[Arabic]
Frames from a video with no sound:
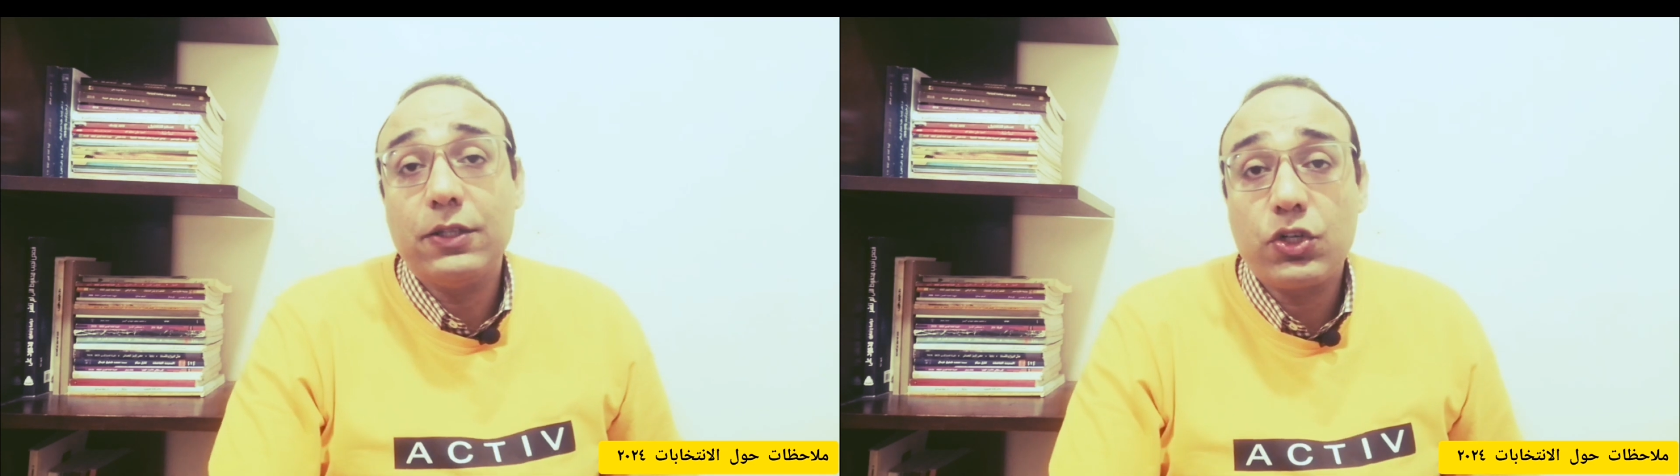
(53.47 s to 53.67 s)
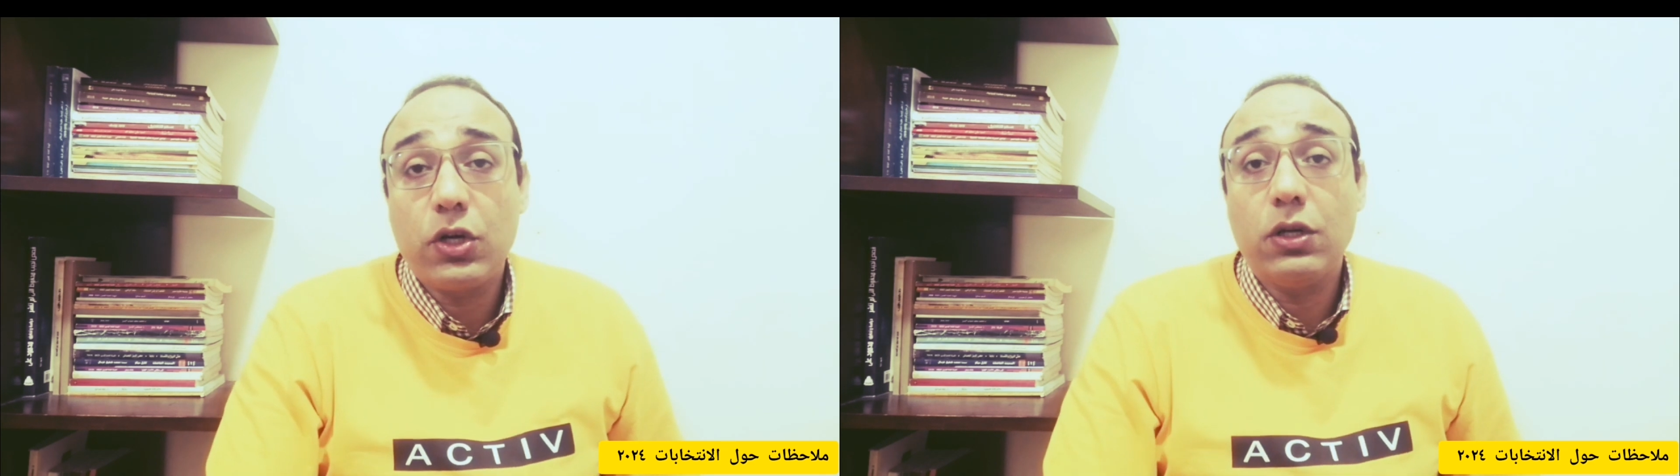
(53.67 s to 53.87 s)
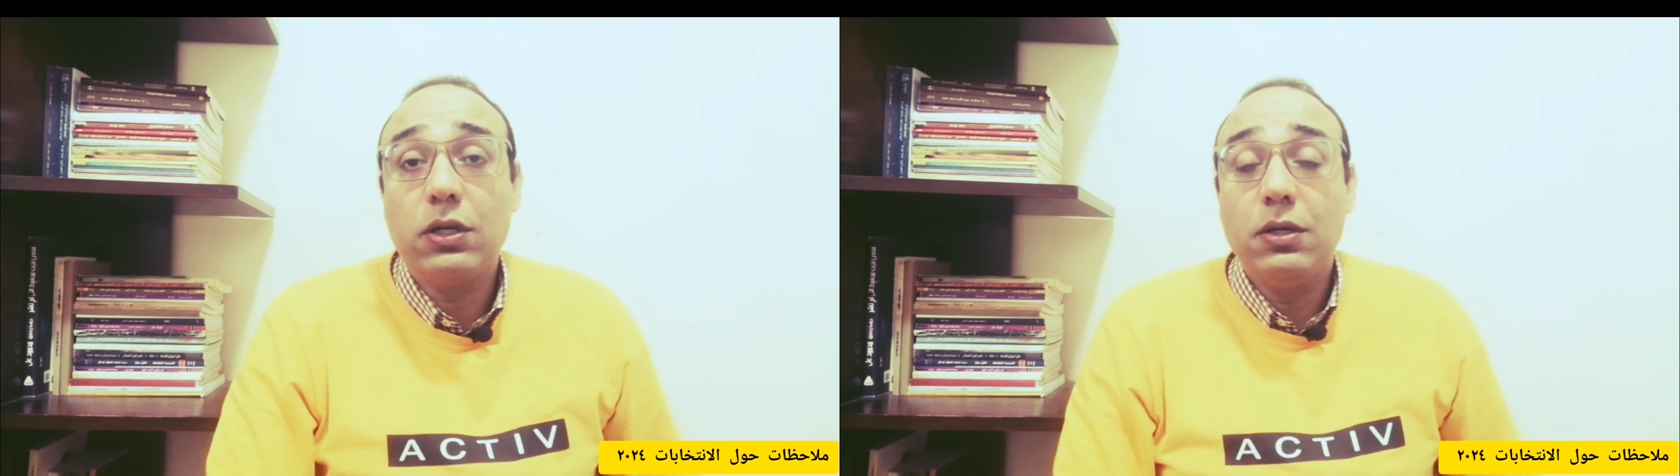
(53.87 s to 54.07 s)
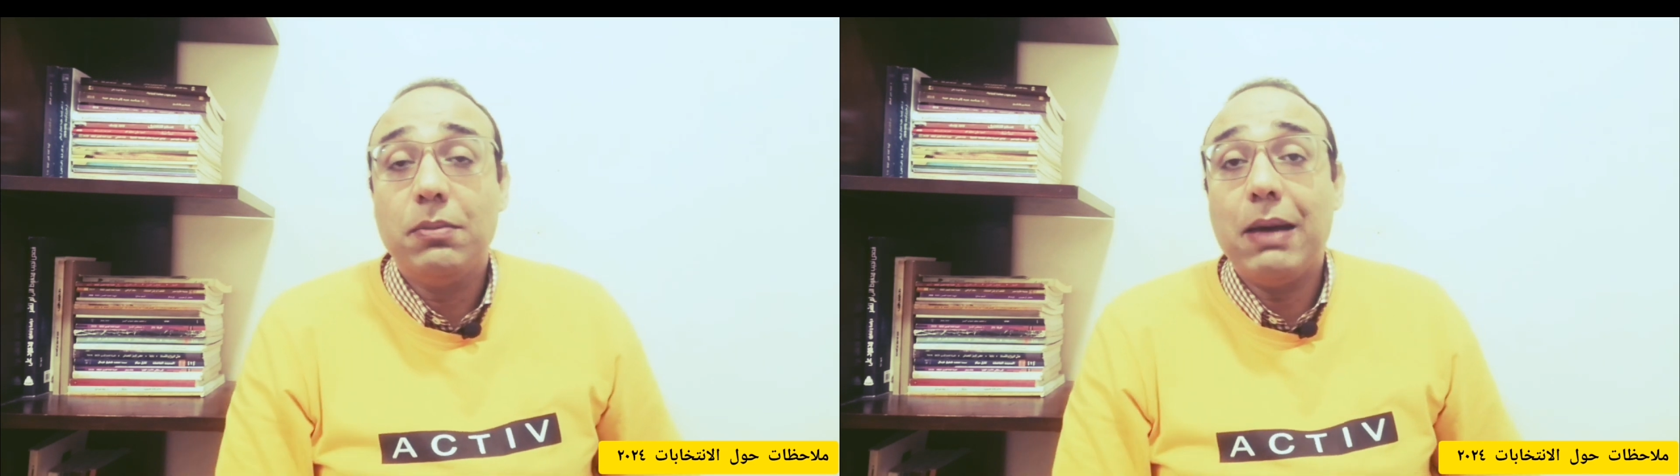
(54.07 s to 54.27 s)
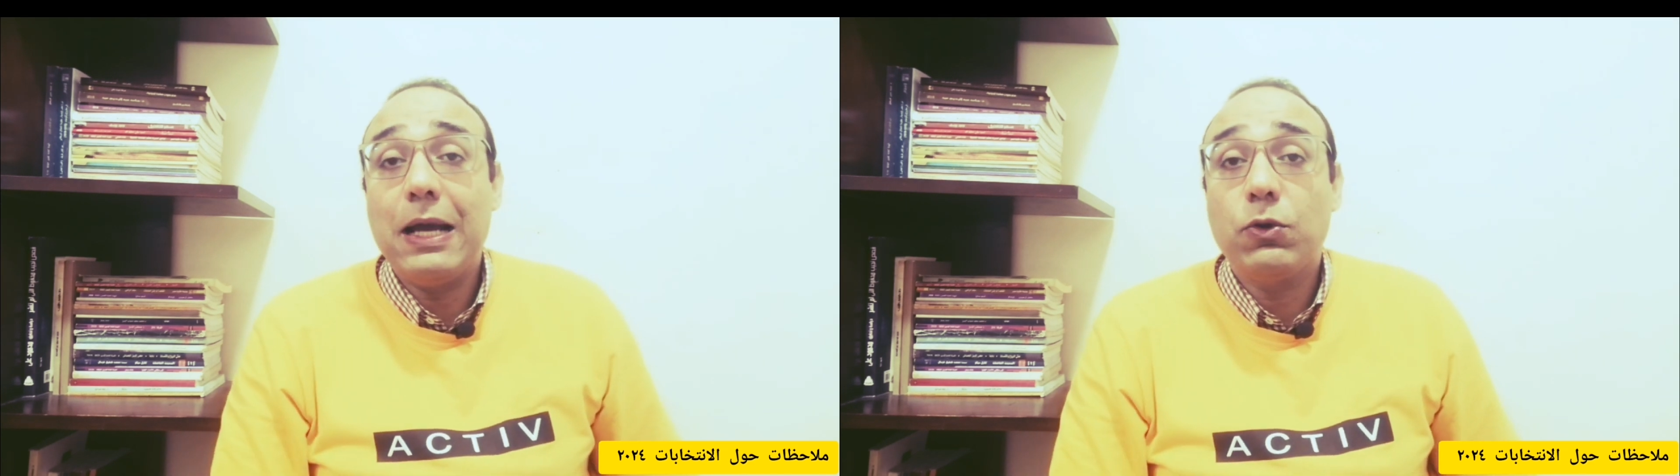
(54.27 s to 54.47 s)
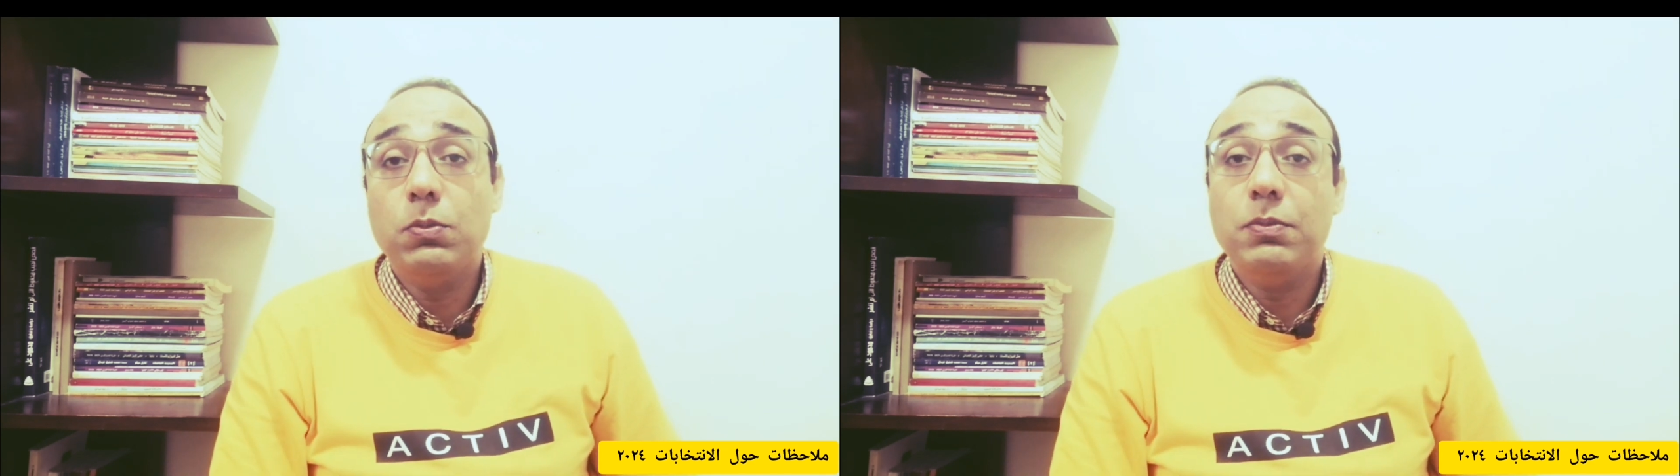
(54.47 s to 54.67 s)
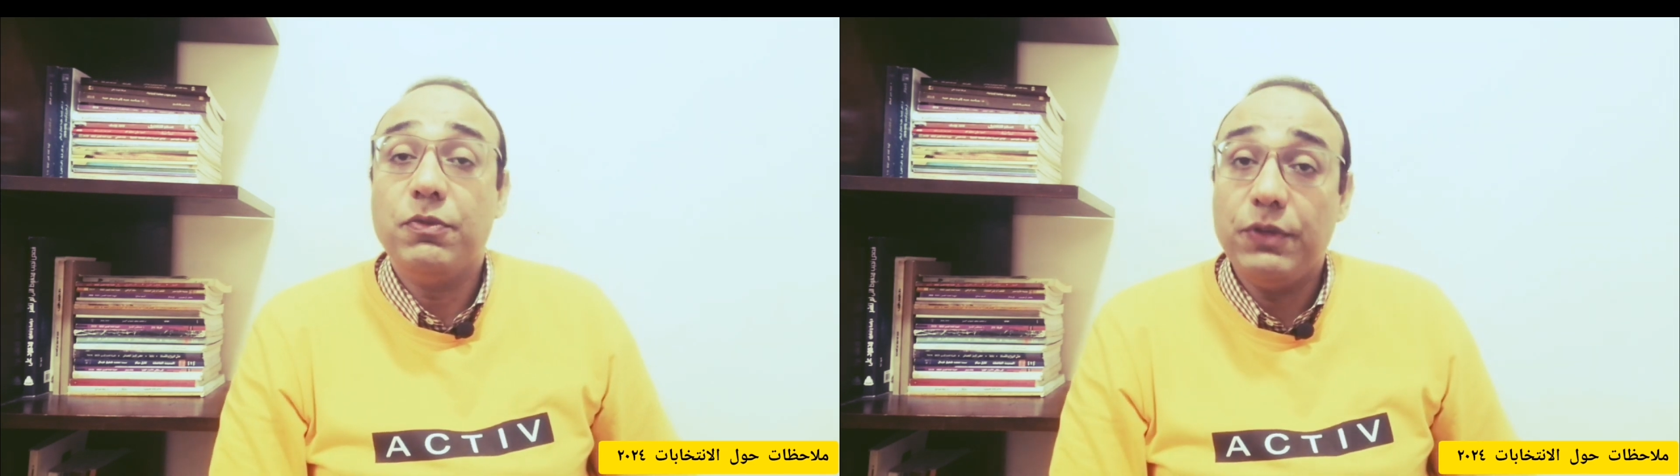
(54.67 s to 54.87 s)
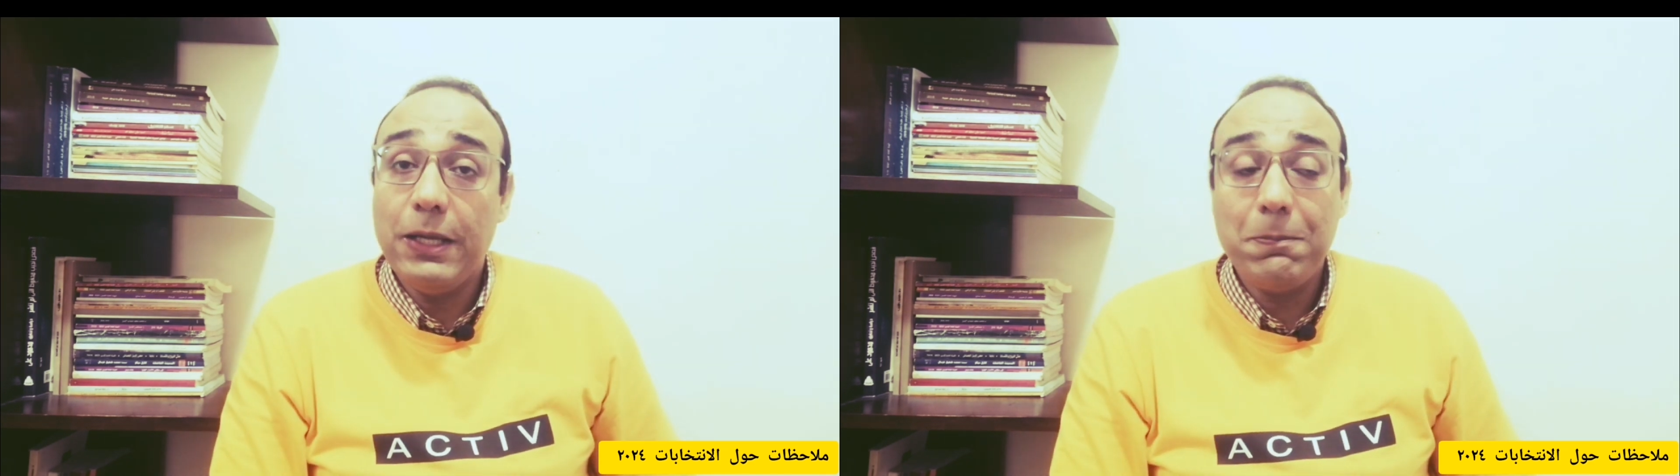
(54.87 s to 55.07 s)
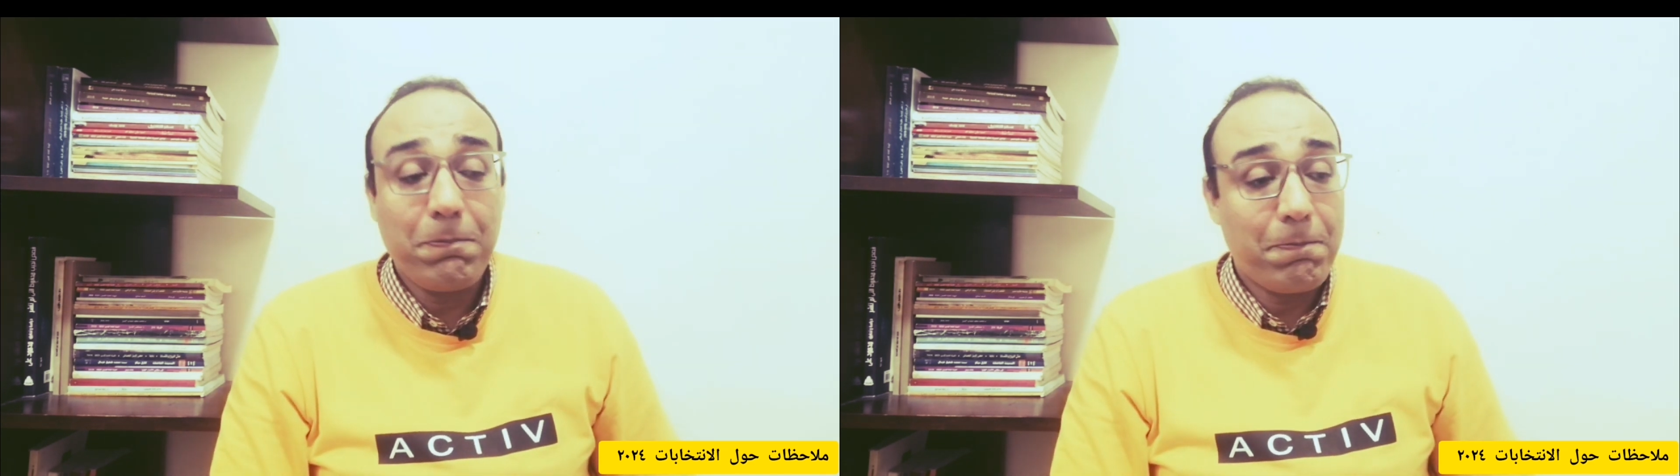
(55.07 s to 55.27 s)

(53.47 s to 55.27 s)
اتشارك معاكم فيها.